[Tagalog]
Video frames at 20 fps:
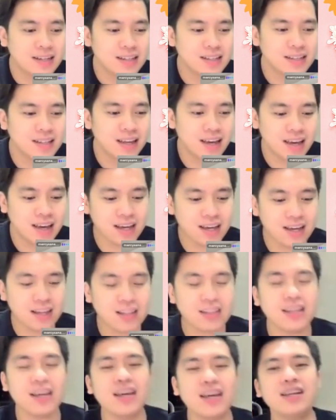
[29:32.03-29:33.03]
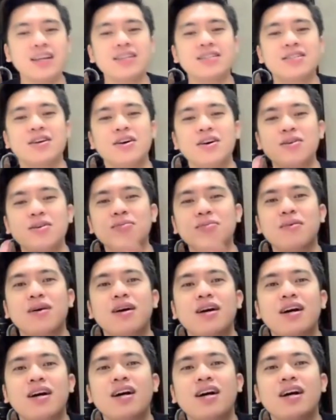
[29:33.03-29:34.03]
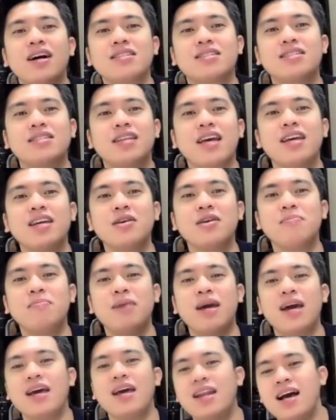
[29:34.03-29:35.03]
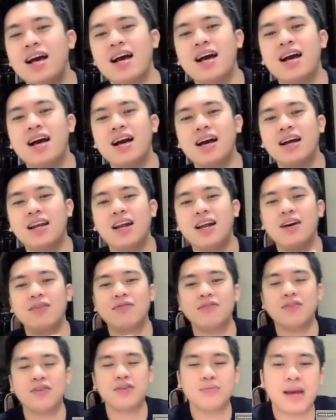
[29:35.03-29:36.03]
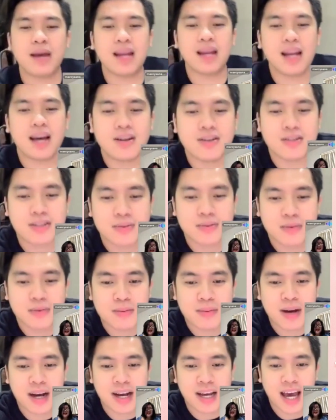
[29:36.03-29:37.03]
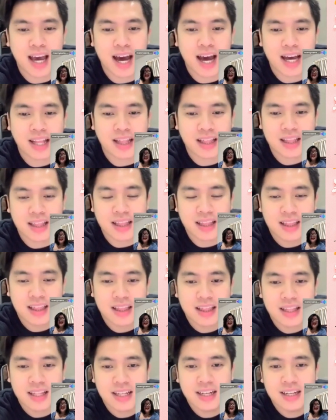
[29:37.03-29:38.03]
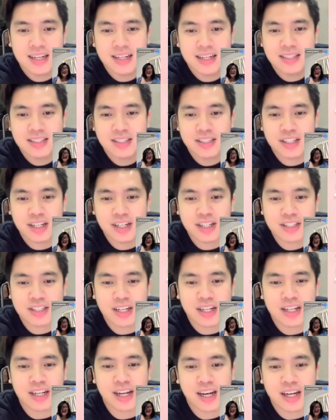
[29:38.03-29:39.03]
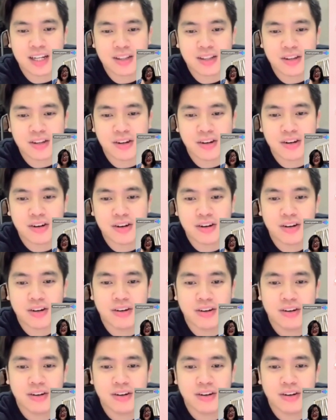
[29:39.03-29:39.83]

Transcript: Thank you, thank you so much. Thank you, Belang. Love you. Belang, gusto mo makyat? Chill-chill na lang to, oh.